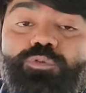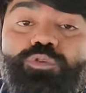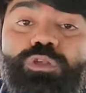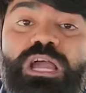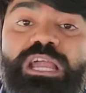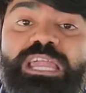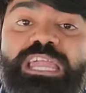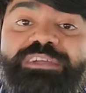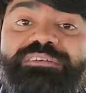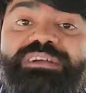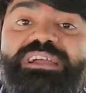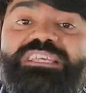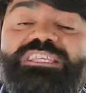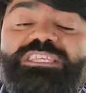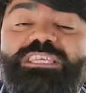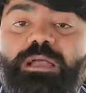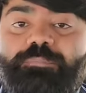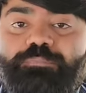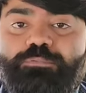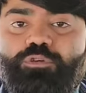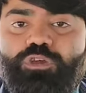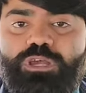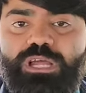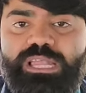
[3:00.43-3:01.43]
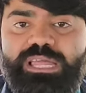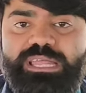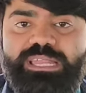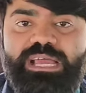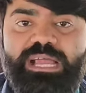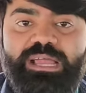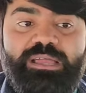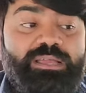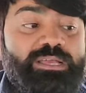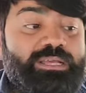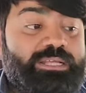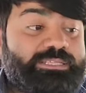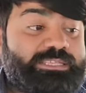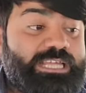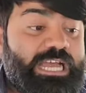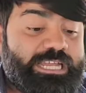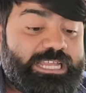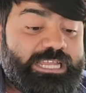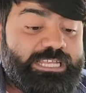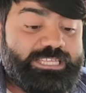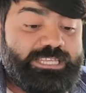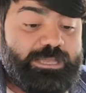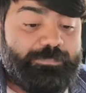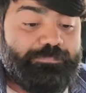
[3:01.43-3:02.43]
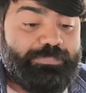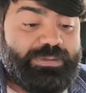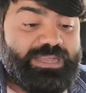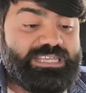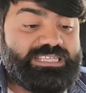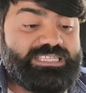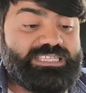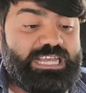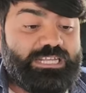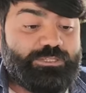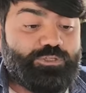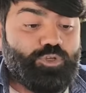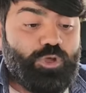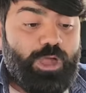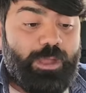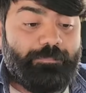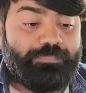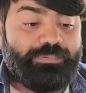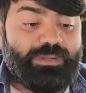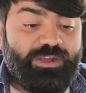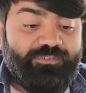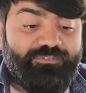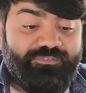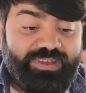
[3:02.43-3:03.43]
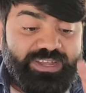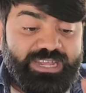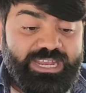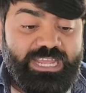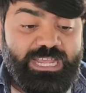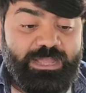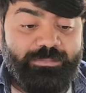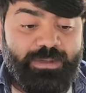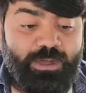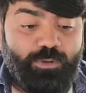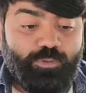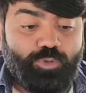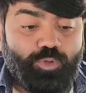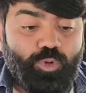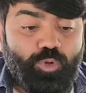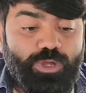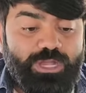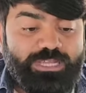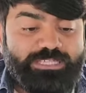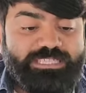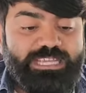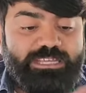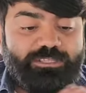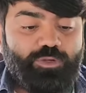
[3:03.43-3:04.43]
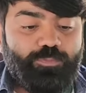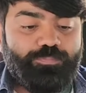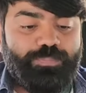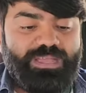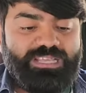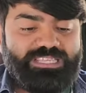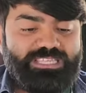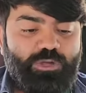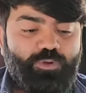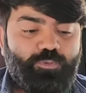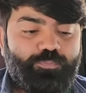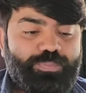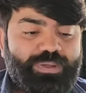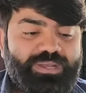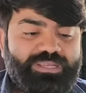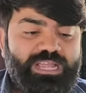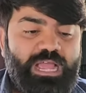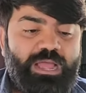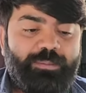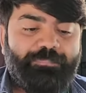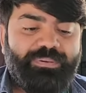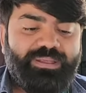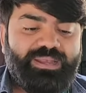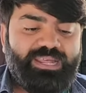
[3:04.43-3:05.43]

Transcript: पूरा केवाईसी आपको कर लेना ताकि जब पैसा जो आपका विनिंग अमाउंट होगा ये जो पैसा ऊपर यहाँ